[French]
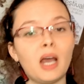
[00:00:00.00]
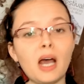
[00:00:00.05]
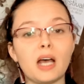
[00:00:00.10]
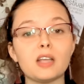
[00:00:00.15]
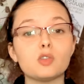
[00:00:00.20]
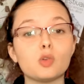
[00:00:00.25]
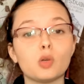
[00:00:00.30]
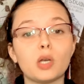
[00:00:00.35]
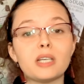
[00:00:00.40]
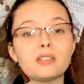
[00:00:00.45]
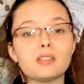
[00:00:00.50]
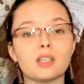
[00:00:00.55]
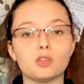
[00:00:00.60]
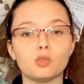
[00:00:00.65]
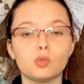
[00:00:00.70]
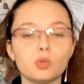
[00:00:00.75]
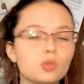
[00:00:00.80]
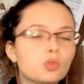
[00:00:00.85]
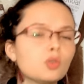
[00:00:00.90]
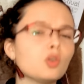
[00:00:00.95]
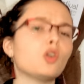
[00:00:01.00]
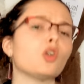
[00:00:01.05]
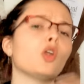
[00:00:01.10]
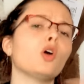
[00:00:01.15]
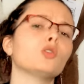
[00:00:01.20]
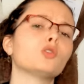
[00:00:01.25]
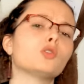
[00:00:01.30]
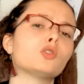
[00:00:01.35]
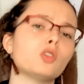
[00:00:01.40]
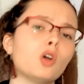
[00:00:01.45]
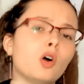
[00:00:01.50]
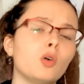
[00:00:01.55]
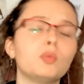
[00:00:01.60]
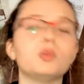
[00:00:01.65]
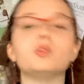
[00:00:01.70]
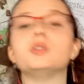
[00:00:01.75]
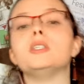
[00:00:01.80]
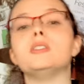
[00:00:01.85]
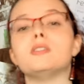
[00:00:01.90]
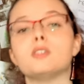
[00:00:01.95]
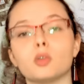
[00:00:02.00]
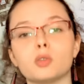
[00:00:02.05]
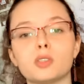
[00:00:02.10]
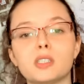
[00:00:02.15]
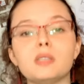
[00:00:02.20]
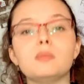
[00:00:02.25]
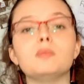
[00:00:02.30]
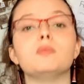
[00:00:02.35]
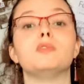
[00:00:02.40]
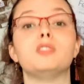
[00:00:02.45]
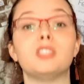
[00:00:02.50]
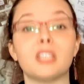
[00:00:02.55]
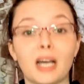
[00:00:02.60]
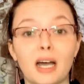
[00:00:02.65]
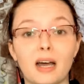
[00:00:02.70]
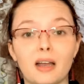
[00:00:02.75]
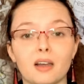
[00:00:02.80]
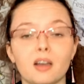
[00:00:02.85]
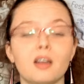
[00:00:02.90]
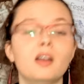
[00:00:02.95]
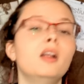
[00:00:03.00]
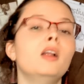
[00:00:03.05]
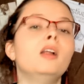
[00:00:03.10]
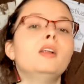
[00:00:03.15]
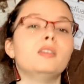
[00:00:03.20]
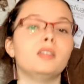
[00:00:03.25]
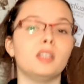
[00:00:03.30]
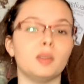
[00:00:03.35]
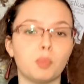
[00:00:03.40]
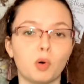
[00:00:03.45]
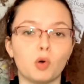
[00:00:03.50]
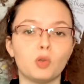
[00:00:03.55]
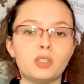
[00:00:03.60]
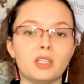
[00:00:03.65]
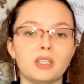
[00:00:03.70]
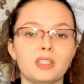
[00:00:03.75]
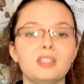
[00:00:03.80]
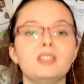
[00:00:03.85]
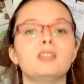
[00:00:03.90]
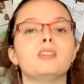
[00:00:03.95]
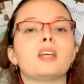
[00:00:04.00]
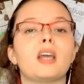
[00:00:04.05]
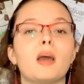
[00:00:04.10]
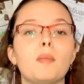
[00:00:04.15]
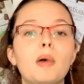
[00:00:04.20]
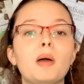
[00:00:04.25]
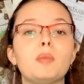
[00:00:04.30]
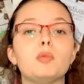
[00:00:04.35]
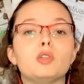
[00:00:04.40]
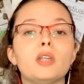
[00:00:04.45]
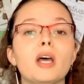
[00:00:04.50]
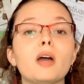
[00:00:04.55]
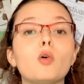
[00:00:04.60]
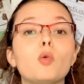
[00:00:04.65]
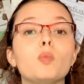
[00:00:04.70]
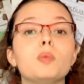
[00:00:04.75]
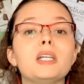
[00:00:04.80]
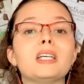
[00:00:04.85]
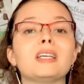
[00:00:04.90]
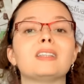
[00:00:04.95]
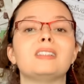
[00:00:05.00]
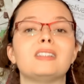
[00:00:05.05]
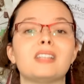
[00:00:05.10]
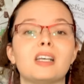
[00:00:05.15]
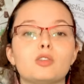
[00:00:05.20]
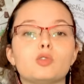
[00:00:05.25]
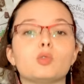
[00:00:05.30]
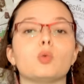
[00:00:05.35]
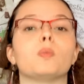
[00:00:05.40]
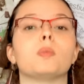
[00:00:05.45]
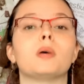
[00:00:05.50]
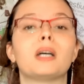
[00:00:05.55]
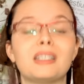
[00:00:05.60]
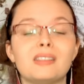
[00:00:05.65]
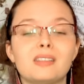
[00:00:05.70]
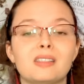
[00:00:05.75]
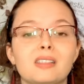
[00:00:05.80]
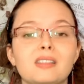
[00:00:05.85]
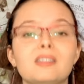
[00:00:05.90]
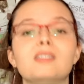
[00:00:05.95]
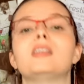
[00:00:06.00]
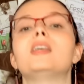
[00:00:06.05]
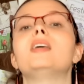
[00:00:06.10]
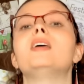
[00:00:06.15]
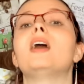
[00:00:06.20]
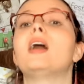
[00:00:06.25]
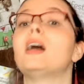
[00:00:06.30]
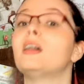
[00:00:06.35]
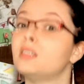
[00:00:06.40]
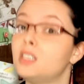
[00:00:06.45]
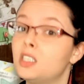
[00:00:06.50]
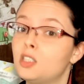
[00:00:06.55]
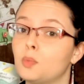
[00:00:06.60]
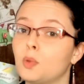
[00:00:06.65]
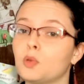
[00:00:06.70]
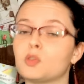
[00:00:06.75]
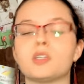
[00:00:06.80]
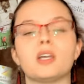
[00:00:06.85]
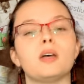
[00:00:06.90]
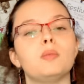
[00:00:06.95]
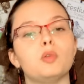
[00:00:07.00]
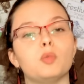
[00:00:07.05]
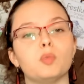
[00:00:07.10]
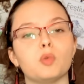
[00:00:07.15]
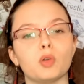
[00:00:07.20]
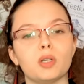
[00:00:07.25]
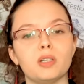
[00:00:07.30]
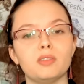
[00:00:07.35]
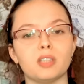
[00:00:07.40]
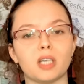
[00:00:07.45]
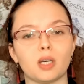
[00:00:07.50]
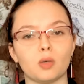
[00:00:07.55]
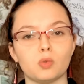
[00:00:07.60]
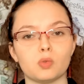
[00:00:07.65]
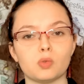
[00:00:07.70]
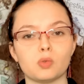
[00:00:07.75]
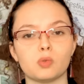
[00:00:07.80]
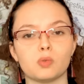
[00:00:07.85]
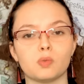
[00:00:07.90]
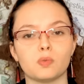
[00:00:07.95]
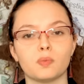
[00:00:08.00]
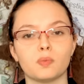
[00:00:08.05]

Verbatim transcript: À cela s'ajoute l'ensemble des enzymes virales, des protéines capables d'accomplir des actions précises et indispensables pour les virus.